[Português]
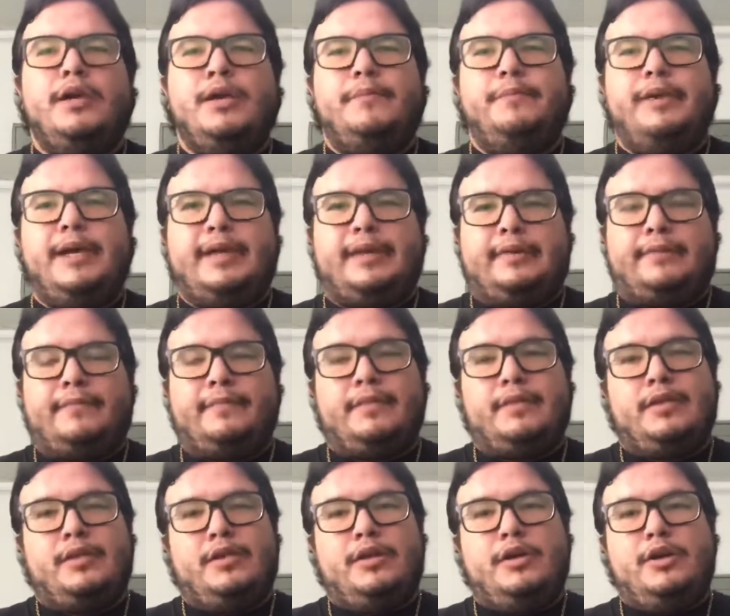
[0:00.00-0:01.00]
Bem,
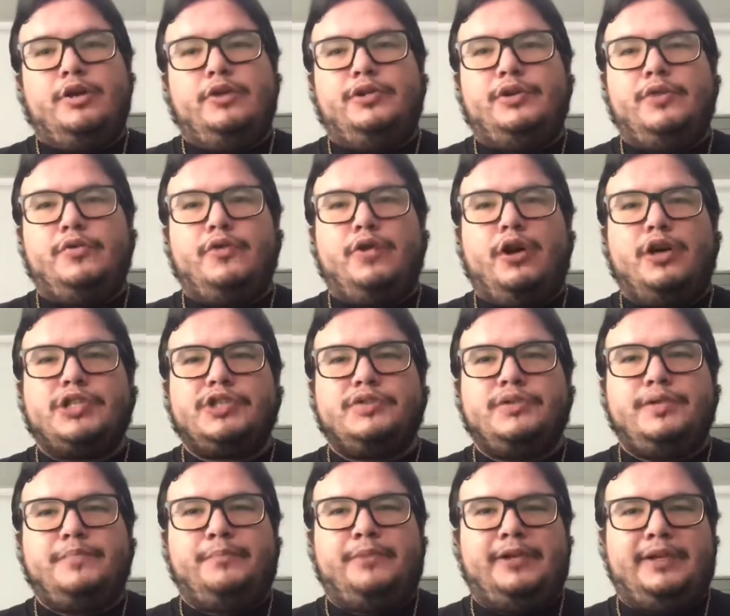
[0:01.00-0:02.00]
eu não gosto
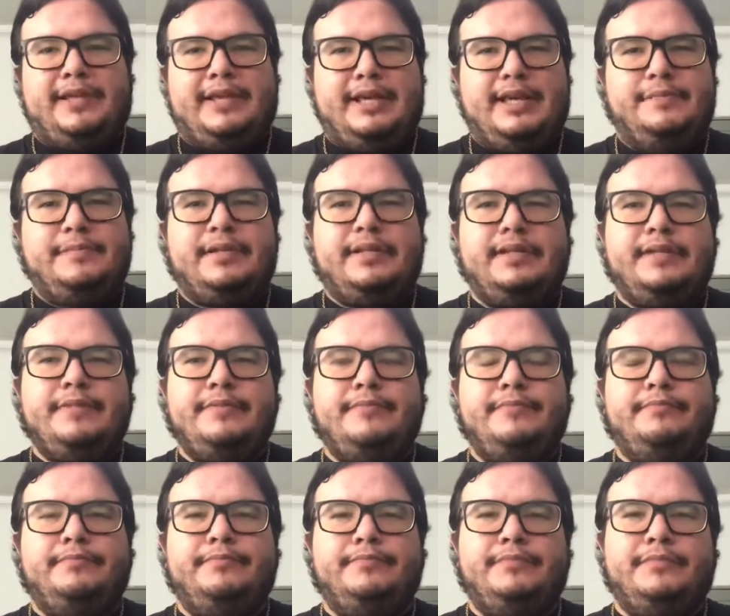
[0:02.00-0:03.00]
de polêmica,
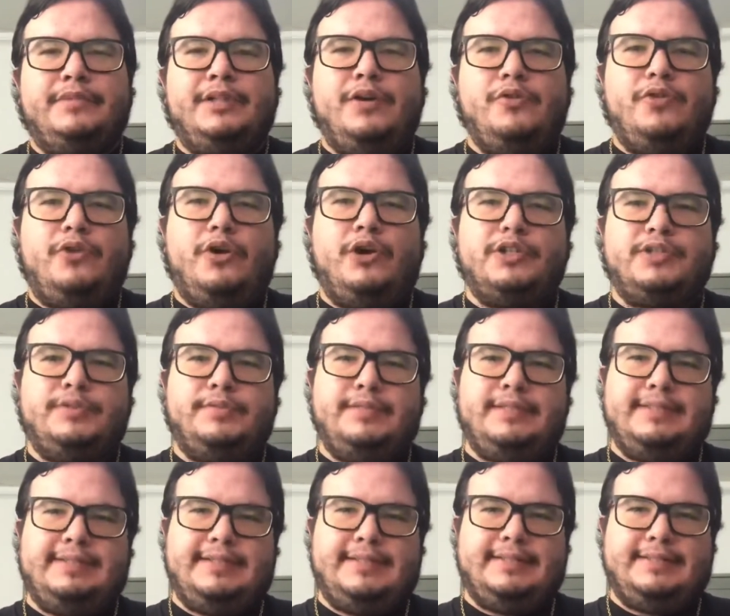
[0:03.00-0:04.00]
não gosto
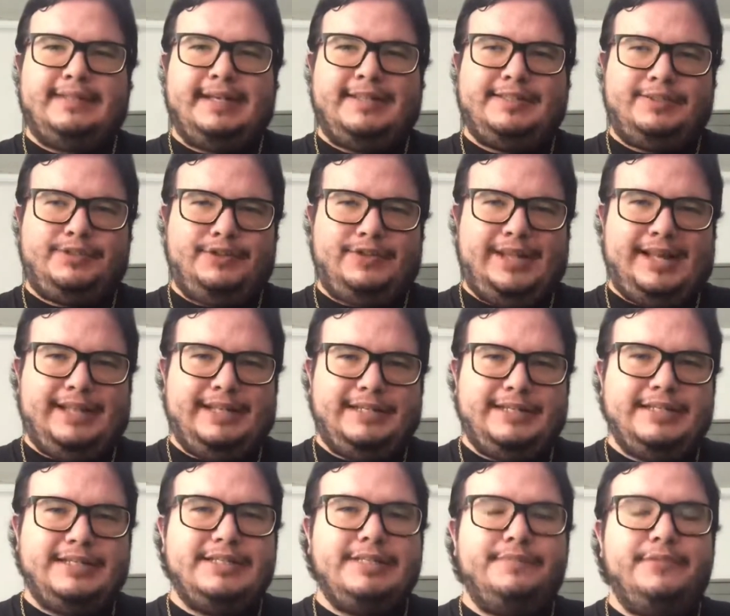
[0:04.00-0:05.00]
de
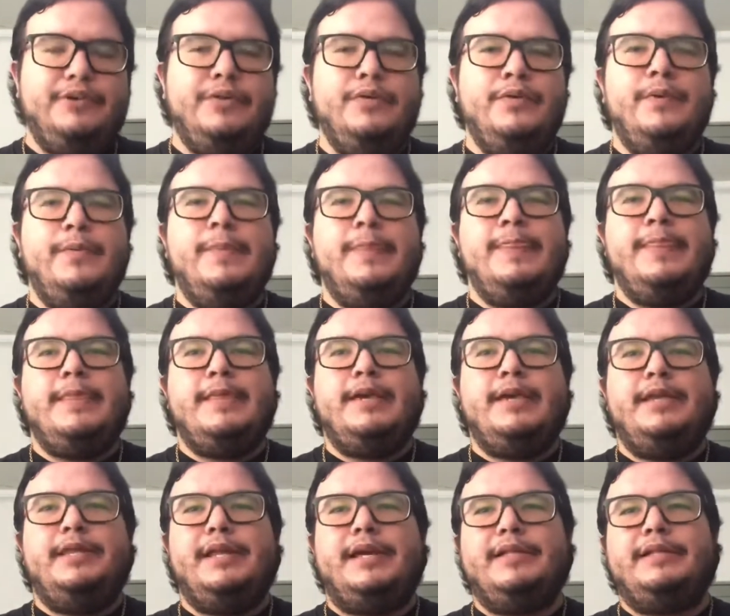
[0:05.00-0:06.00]
sensacionalismo
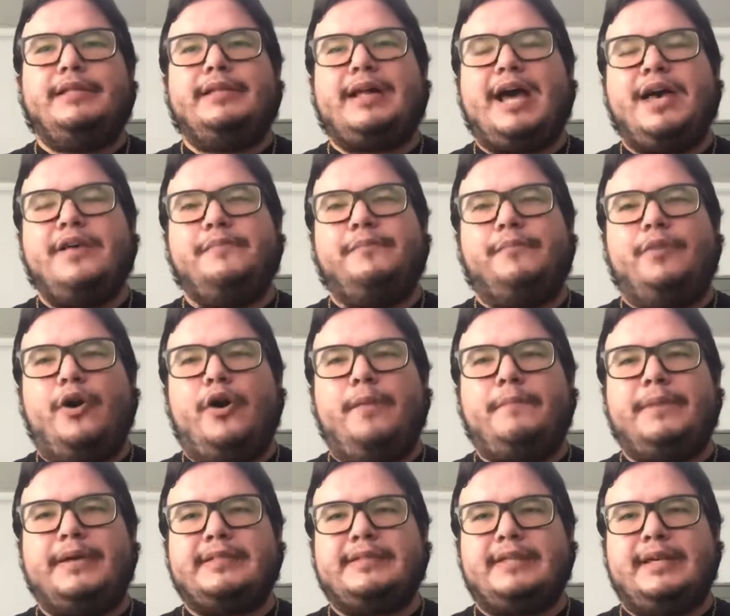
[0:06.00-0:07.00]
e nem de dar
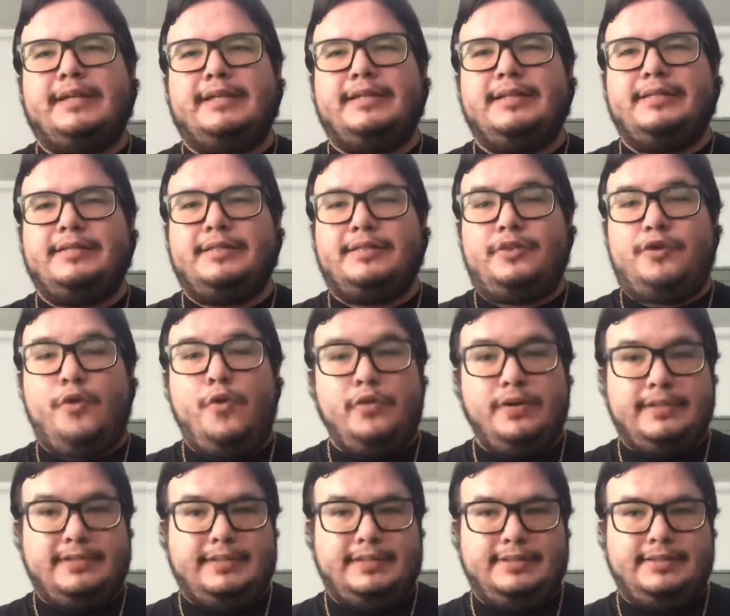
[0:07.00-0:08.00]
ibope a certas
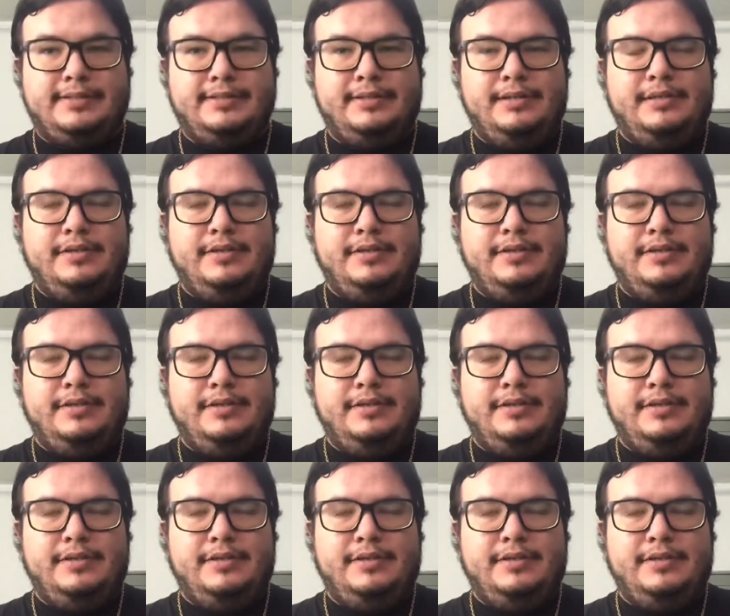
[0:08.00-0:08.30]
coisas.